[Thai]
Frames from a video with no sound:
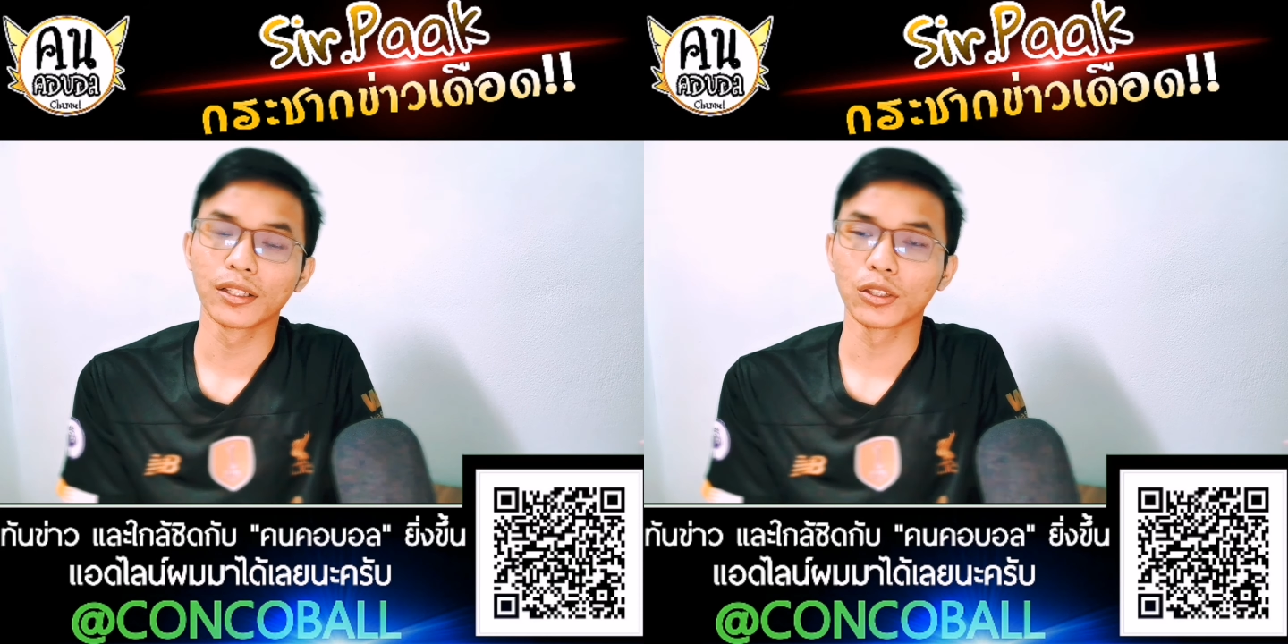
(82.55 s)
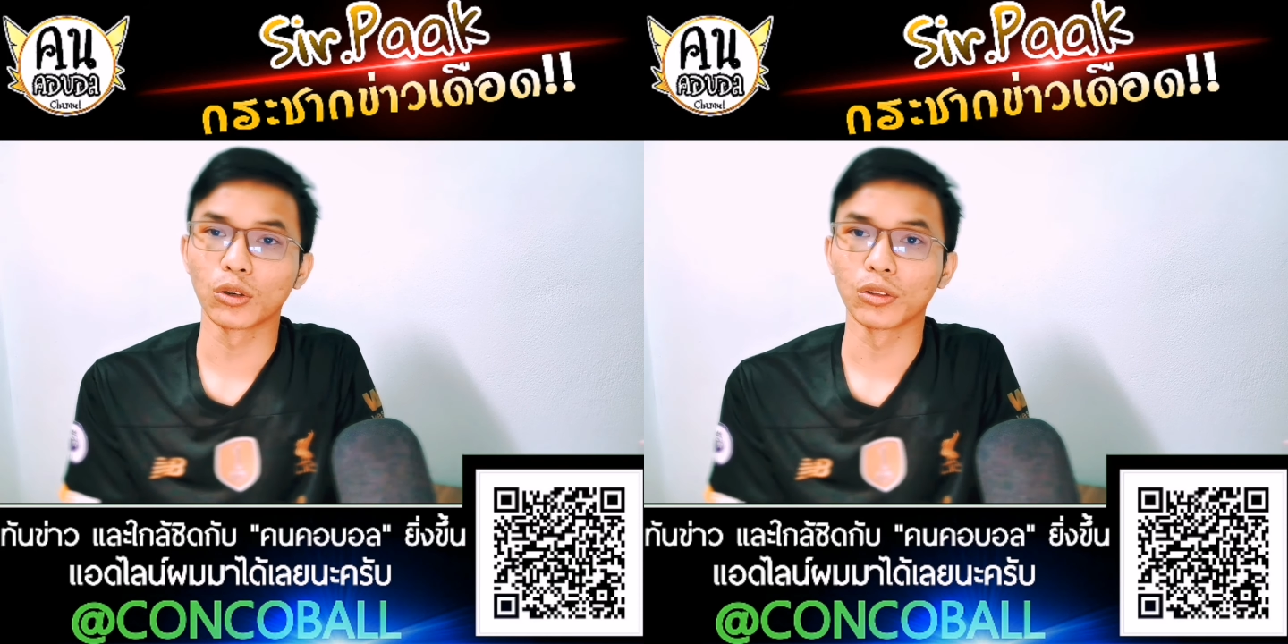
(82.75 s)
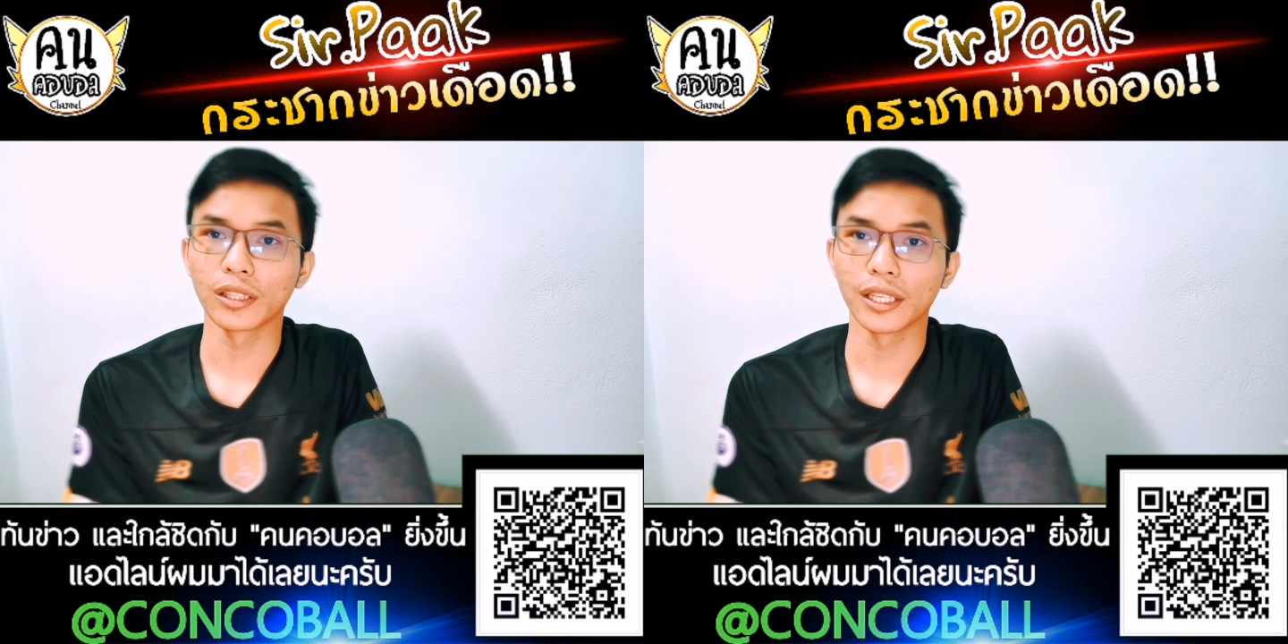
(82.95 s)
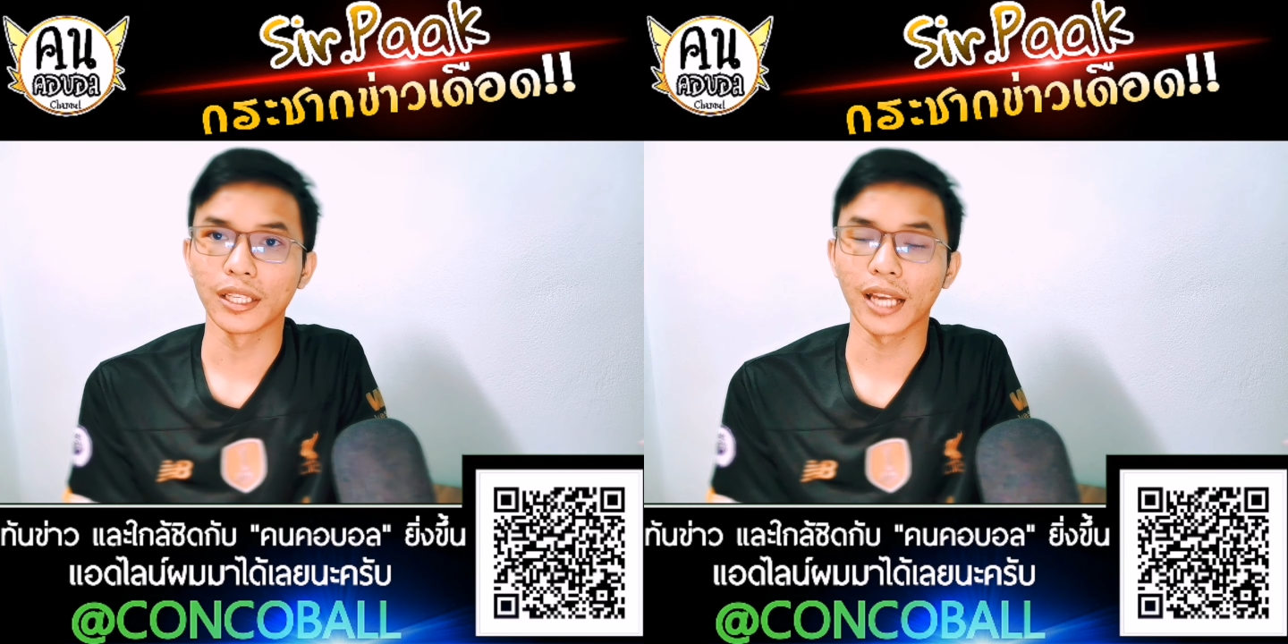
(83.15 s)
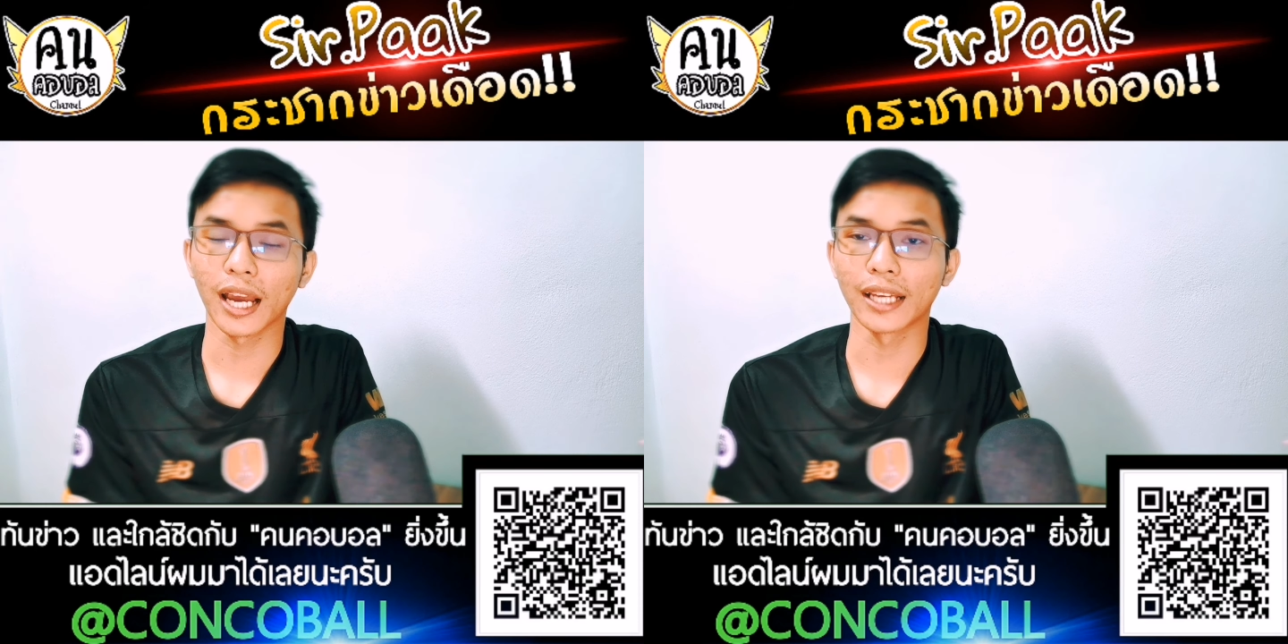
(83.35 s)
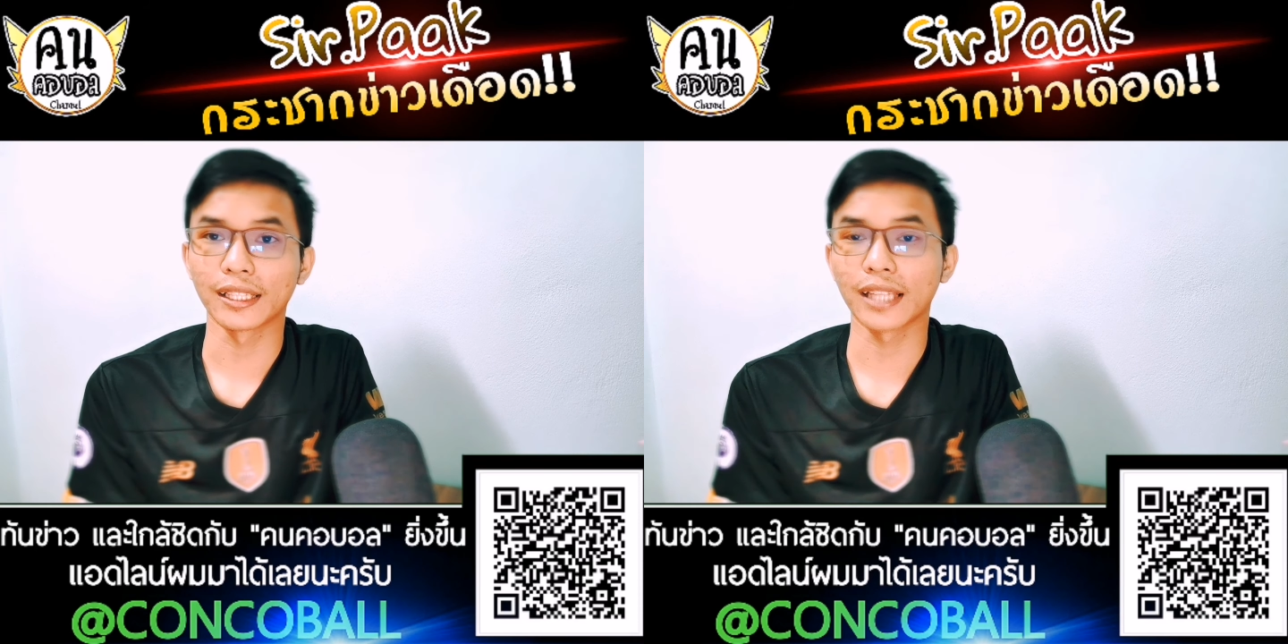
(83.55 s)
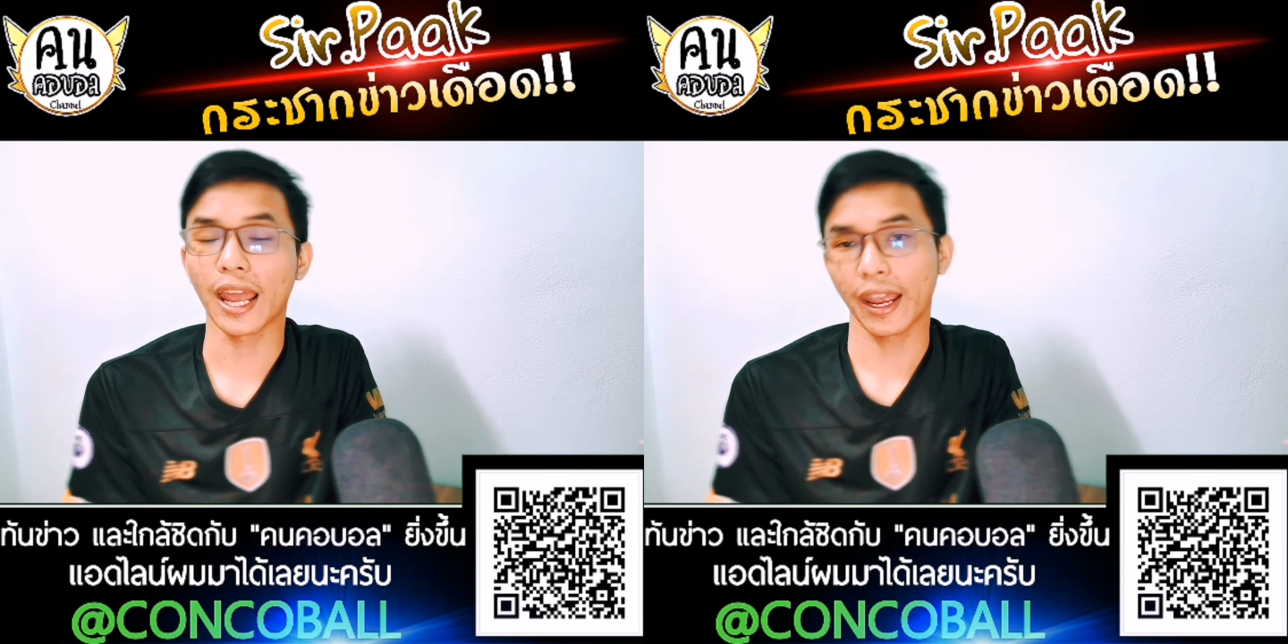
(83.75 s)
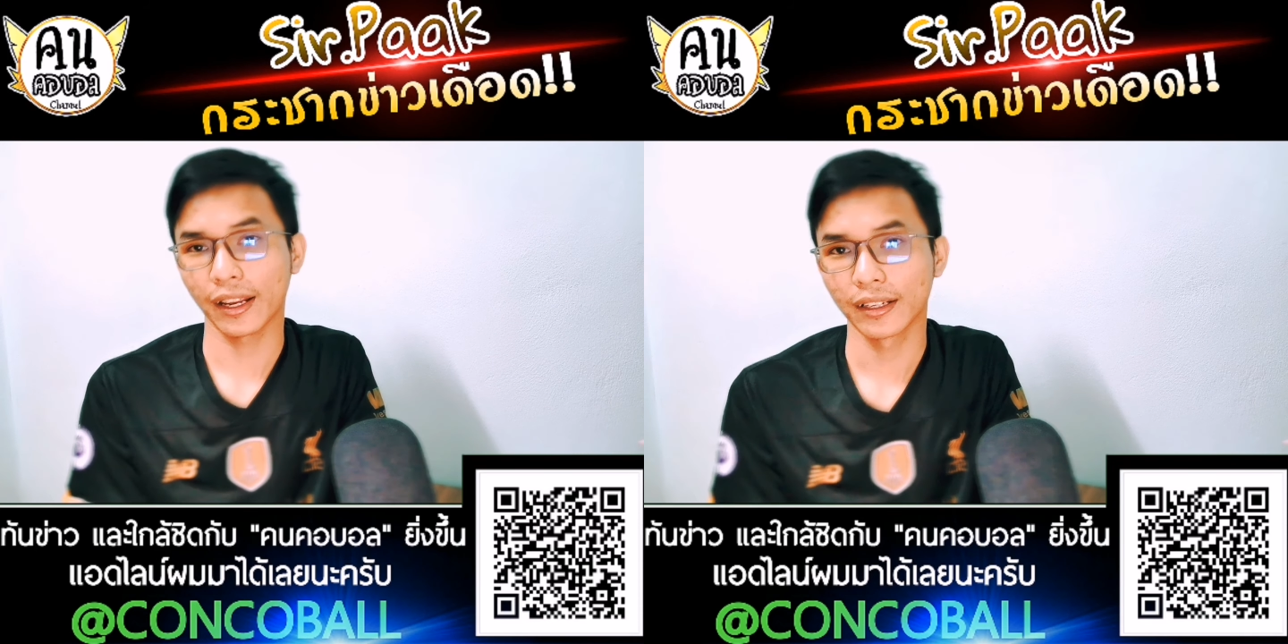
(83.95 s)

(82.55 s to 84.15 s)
โดนตีไข่แตก